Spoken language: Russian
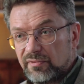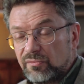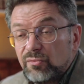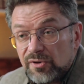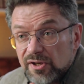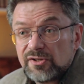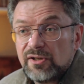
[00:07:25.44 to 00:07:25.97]

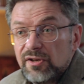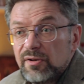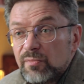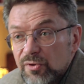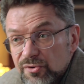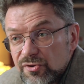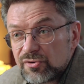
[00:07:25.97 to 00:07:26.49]
Ну, если не
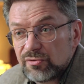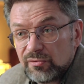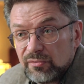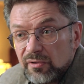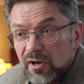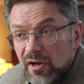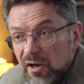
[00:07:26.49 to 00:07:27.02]
можешь,
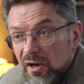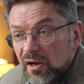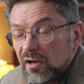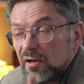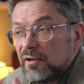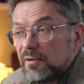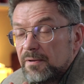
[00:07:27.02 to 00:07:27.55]
ну,
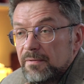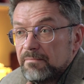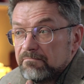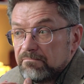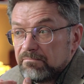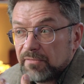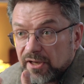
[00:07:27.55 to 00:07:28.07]

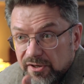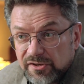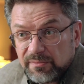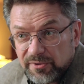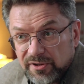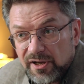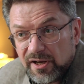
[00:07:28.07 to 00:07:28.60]
э, хотя
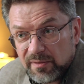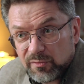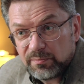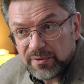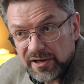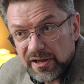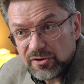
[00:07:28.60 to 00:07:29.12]
бы дай ему
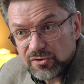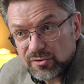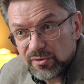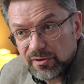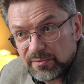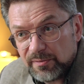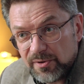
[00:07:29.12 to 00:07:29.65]
понять, что
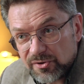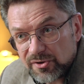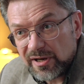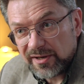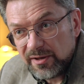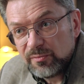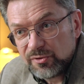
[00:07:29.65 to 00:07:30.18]
ты понимаешь,
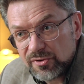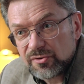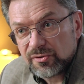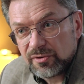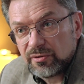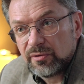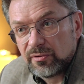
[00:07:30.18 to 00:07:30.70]
как ему
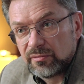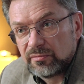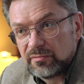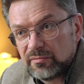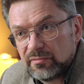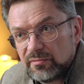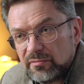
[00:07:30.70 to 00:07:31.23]
тяжело.
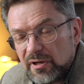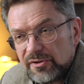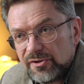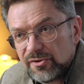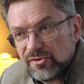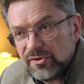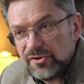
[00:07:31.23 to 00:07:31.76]

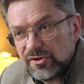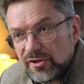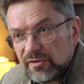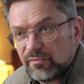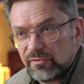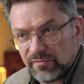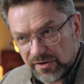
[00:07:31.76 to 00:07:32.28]
Одержись
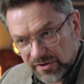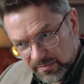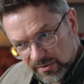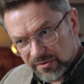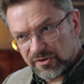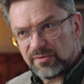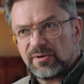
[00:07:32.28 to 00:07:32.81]
это вот,
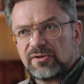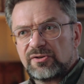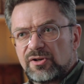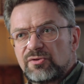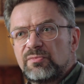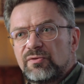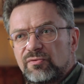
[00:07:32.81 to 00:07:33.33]
возьми из себя,
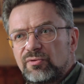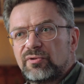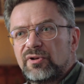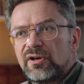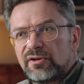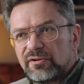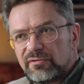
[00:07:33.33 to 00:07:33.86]
зажми в
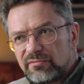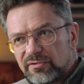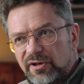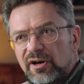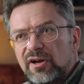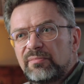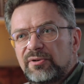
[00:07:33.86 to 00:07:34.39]
кулак,
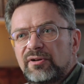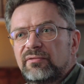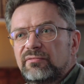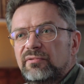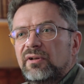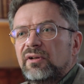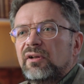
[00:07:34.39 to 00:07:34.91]

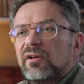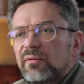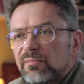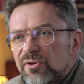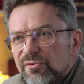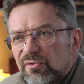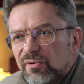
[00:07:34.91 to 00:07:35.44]
тряпка
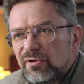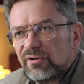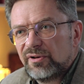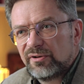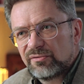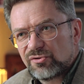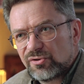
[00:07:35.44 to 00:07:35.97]

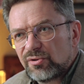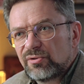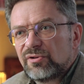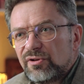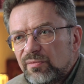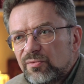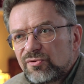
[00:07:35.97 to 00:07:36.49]
безвольная. Что
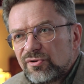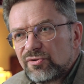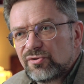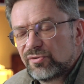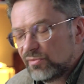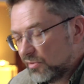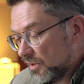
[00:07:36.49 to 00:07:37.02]
ты, не мужик,
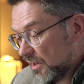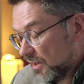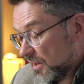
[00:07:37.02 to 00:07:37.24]
что ли?